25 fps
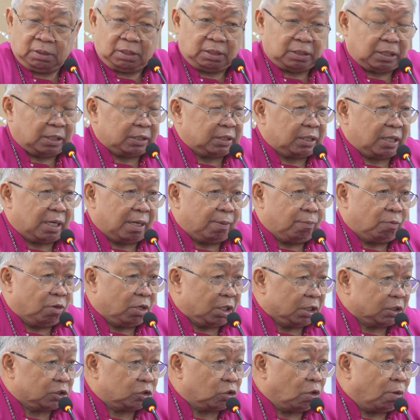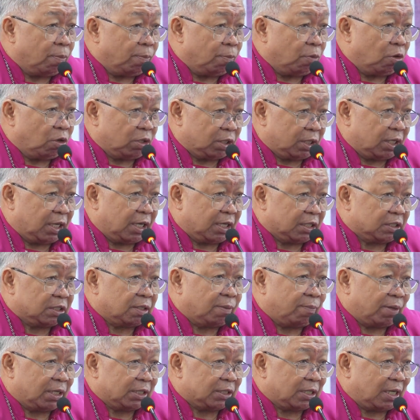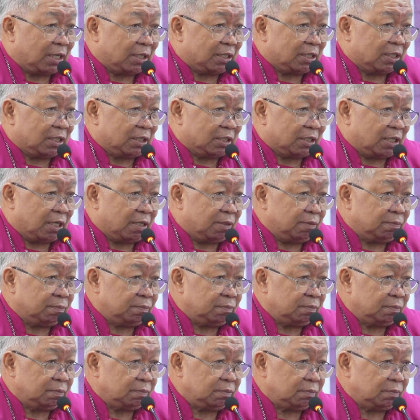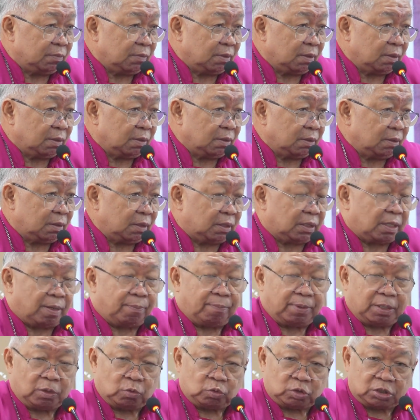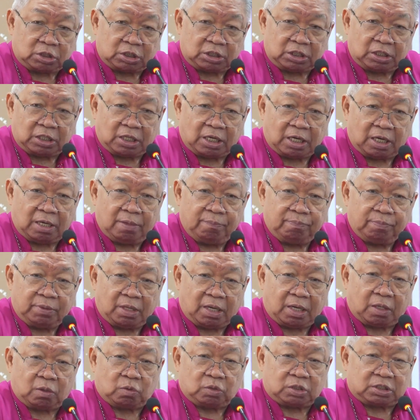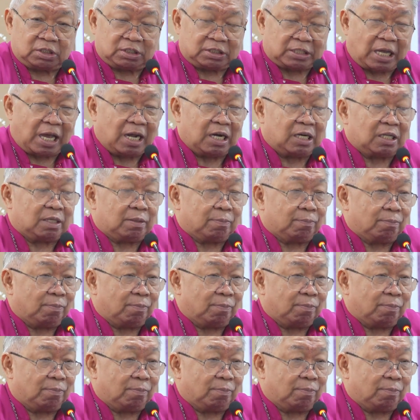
Kita tidak boleh sombong dengan jabatan kita. Kita manusia harus saling